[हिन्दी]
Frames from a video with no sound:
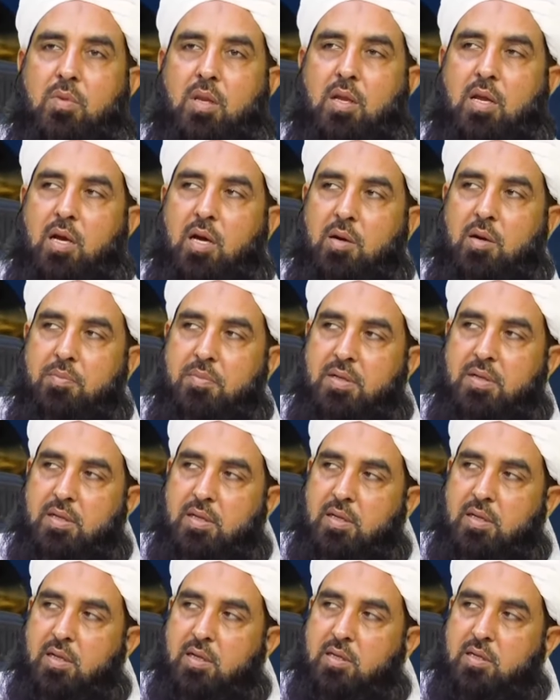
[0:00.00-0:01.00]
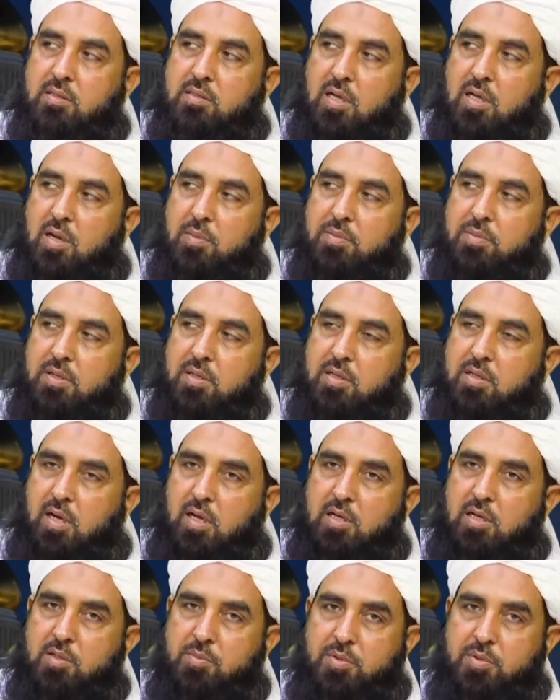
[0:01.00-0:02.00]
कि हमने एक किताब
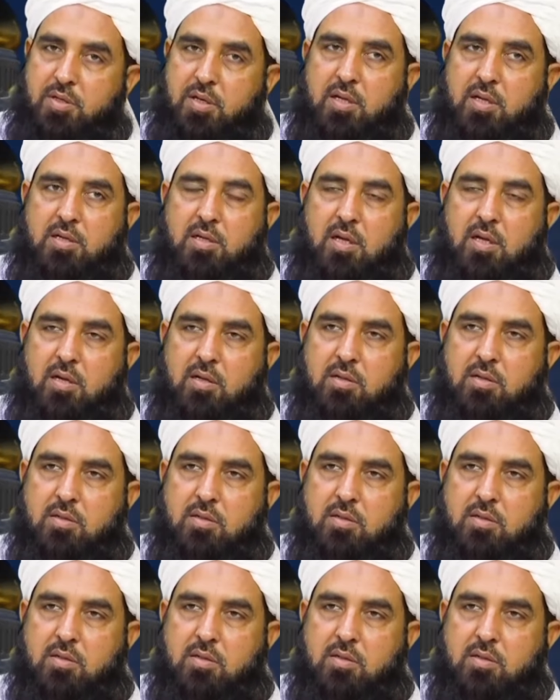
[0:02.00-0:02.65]
निकाली भी नहीं है